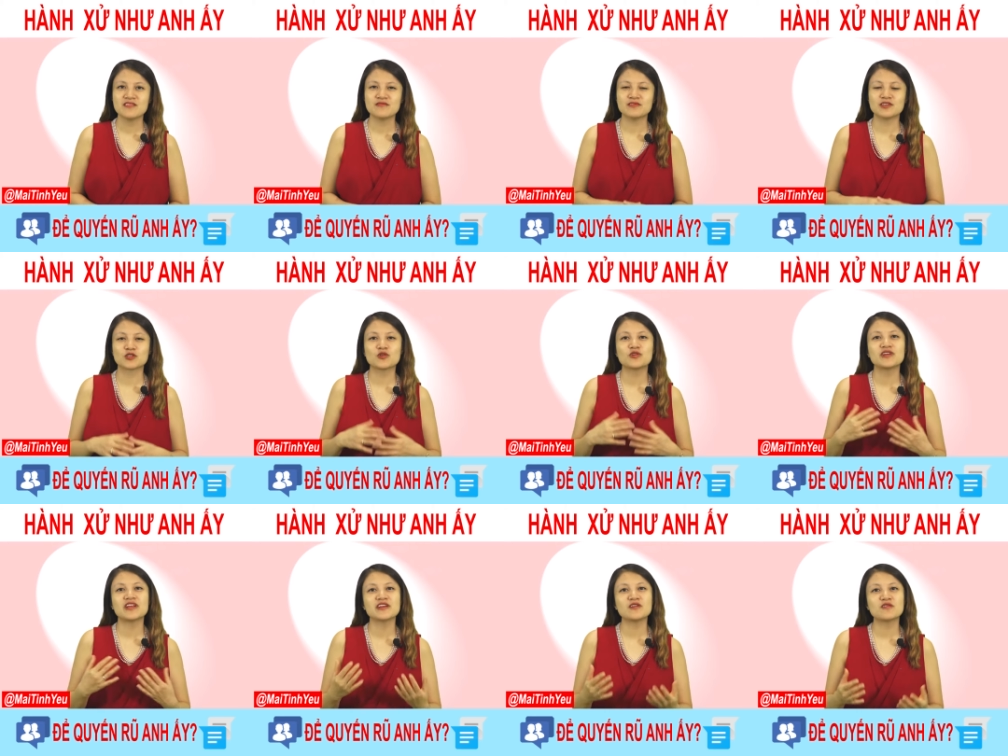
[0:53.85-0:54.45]
và
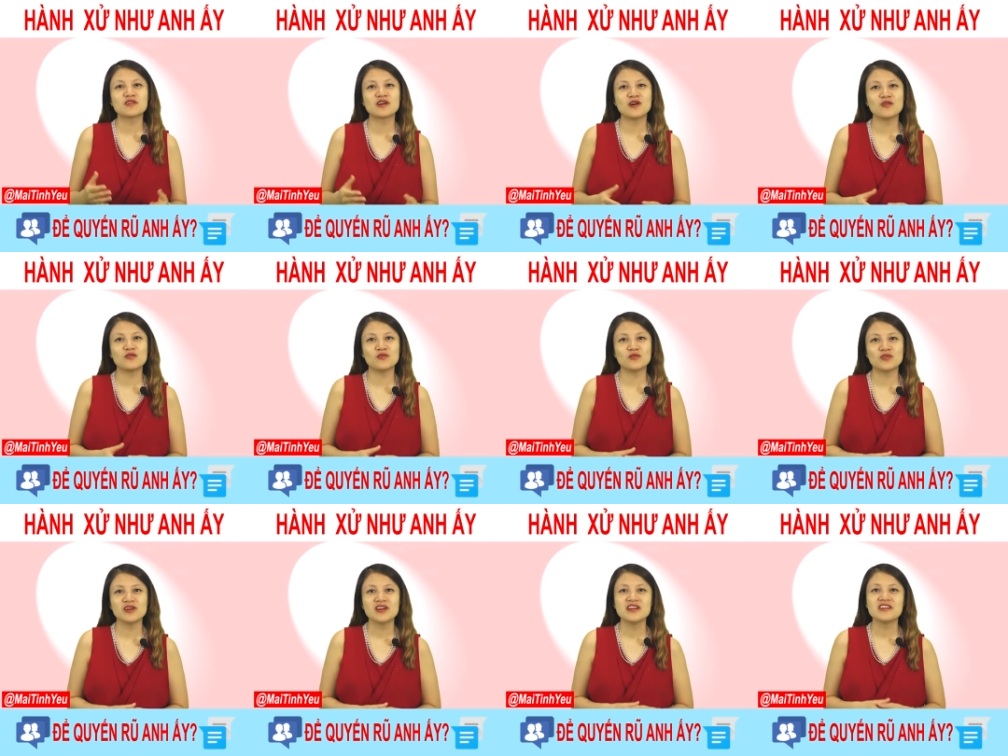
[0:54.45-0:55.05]
tôi đã yêu
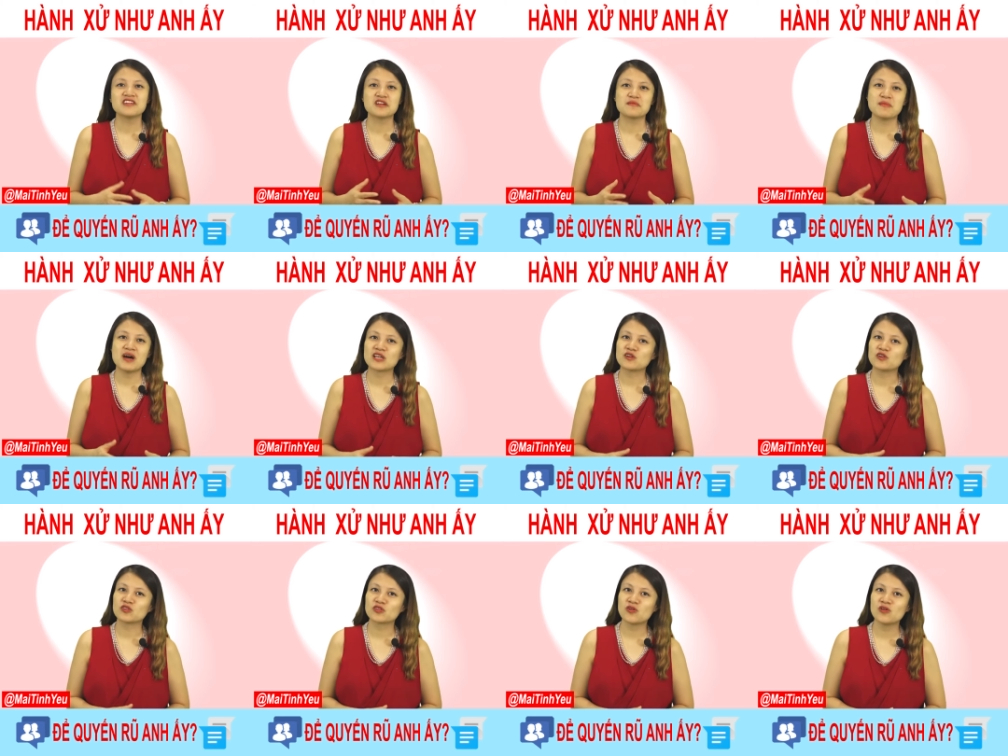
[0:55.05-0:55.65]
cầu người
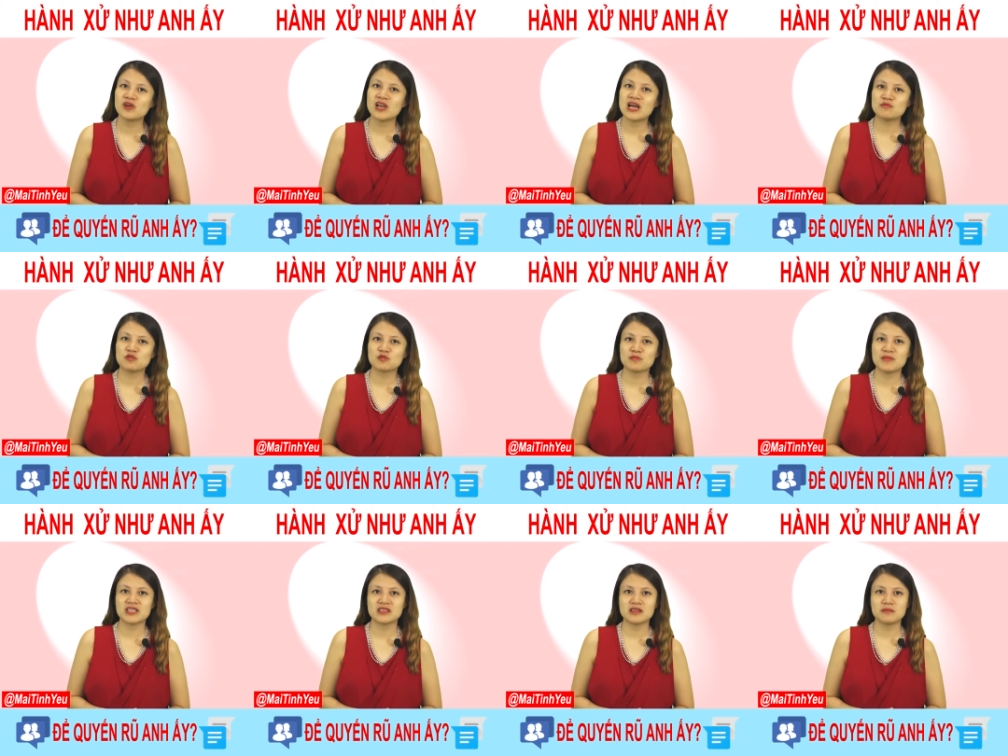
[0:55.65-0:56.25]
bạn của tôi làm một
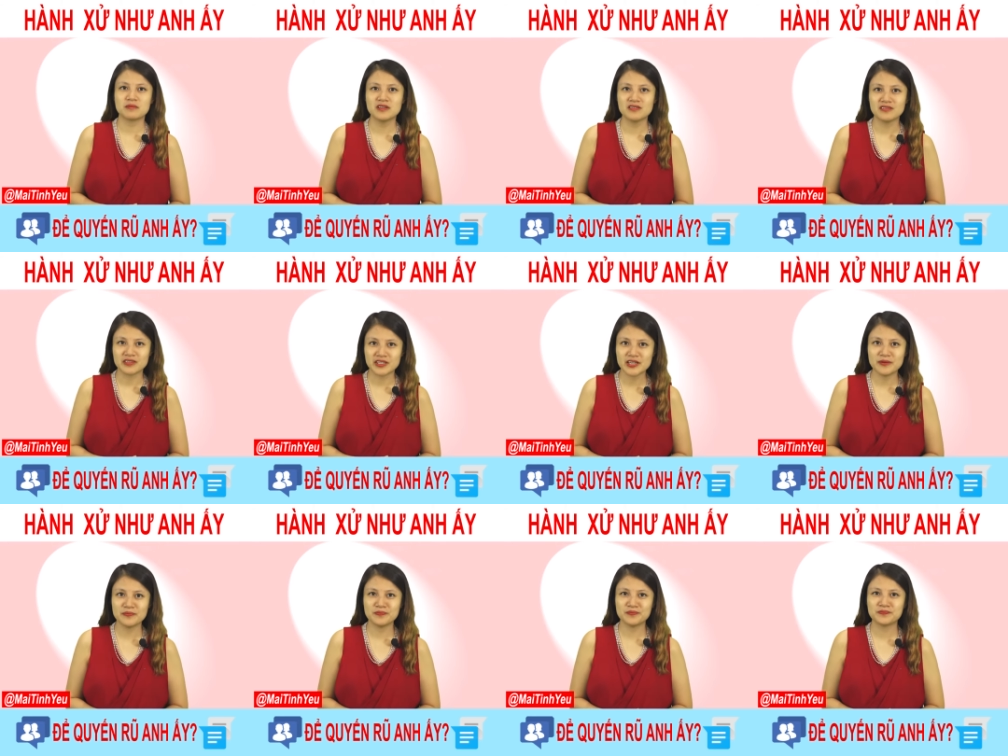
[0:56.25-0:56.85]
bài tập thử
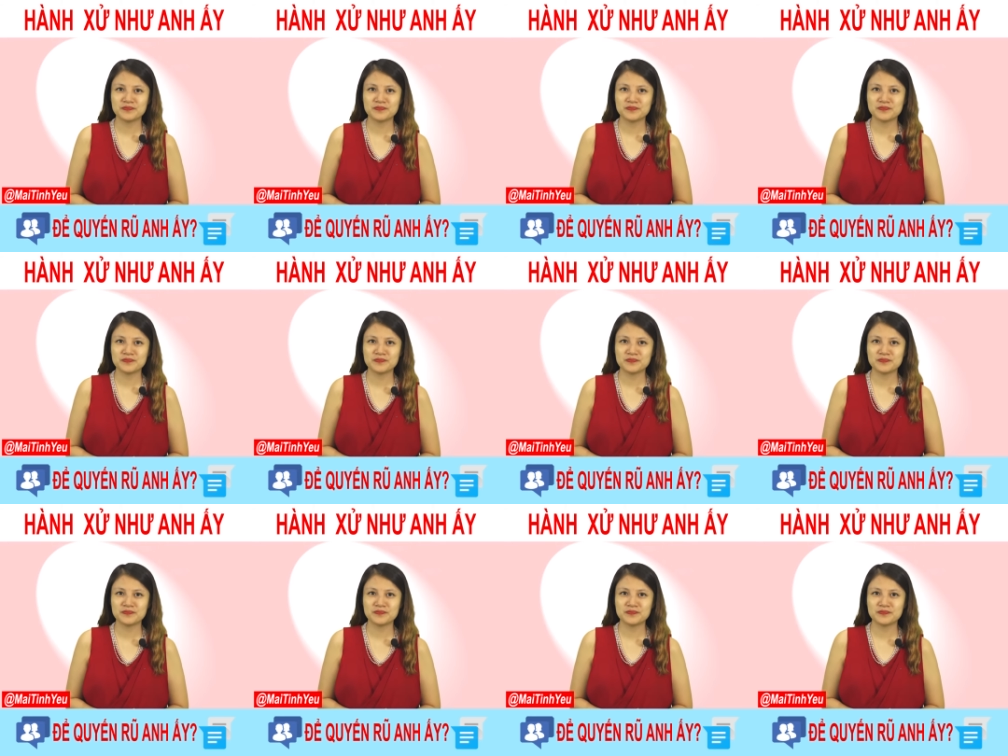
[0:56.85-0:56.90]
nghiệm